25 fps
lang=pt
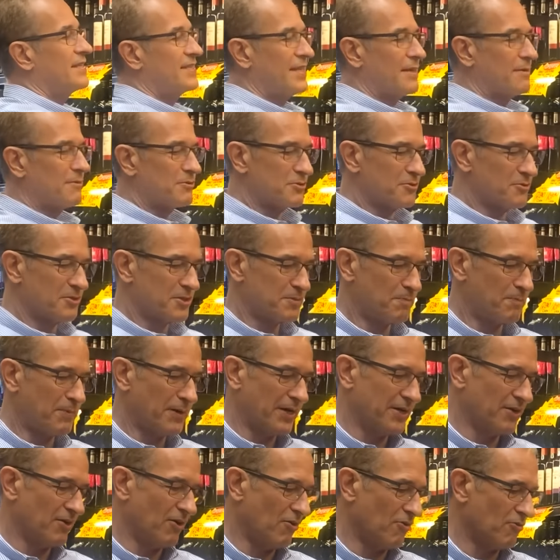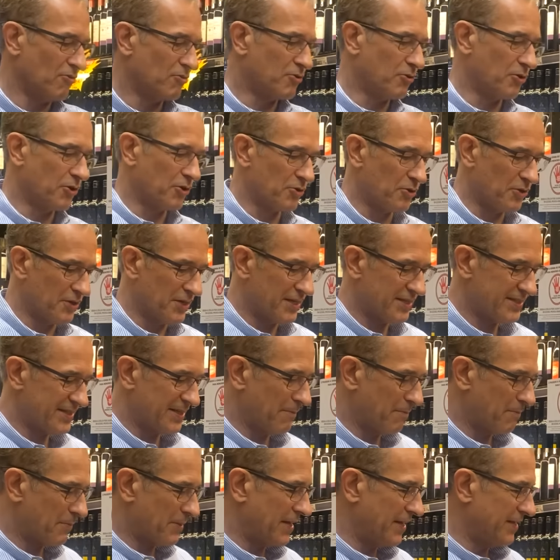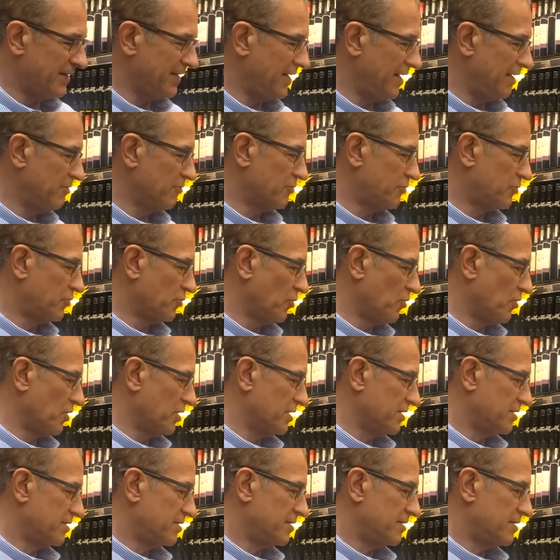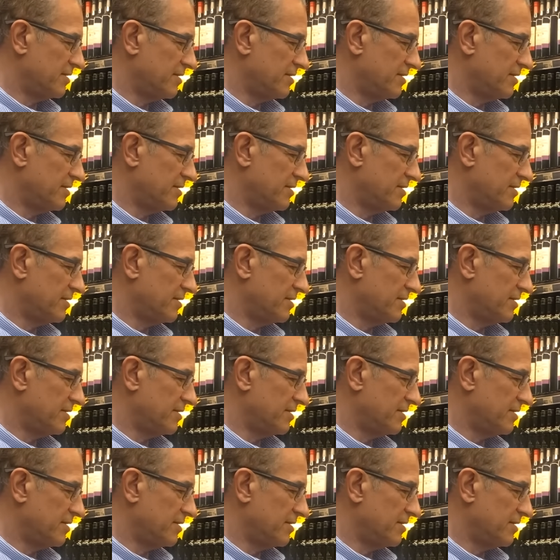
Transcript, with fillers: temos um espanhol, Coronas Tempranilho Torres,